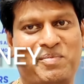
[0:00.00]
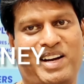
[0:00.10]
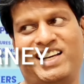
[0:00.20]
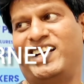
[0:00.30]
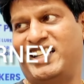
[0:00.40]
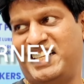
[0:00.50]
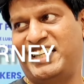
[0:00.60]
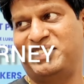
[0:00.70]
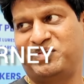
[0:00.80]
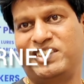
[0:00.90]
பழகிறதுக்கே
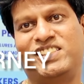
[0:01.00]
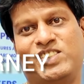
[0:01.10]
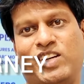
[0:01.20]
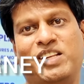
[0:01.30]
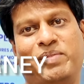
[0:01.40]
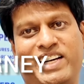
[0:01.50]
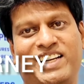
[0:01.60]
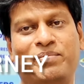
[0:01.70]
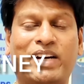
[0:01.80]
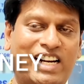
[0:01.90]
ஸோ அந்த மாதிரி
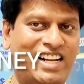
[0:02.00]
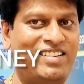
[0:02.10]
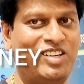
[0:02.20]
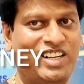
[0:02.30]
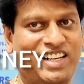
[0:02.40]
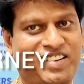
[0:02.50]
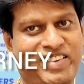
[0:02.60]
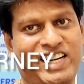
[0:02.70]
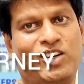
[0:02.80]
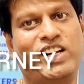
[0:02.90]
பட் ஆனால் ஒரு
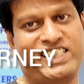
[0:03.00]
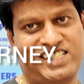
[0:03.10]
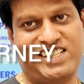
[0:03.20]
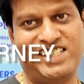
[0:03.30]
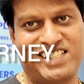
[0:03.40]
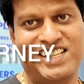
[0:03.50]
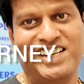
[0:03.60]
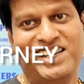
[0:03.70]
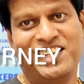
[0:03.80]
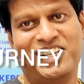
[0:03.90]
வெரி குட் எக்ஸசைஸ்
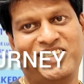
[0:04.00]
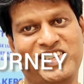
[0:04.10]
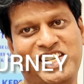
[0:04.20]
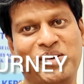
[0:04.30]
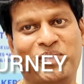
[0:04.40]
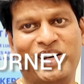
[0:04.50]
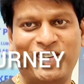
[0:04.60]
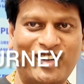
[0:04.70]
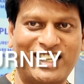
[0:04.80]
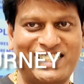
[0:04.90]
ஃபிஷிங்
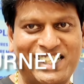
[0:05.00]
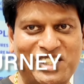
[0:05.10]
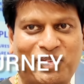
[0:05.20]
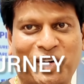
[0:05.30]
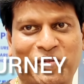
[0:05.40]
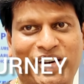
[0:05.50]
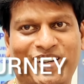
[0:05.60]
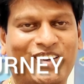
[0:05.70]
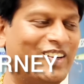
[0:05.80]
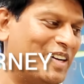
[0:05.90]
போயிட்டு ஒரு எக்ஸசைஸ் பண்ண மாதிரி
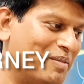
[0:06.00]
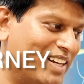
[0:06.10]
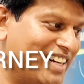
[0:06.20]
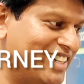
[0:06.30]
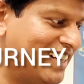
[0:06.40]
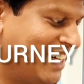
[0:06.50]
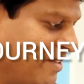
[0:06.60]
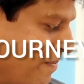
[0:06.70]
இருக்கும் நம்மளுக்கு அதுதான்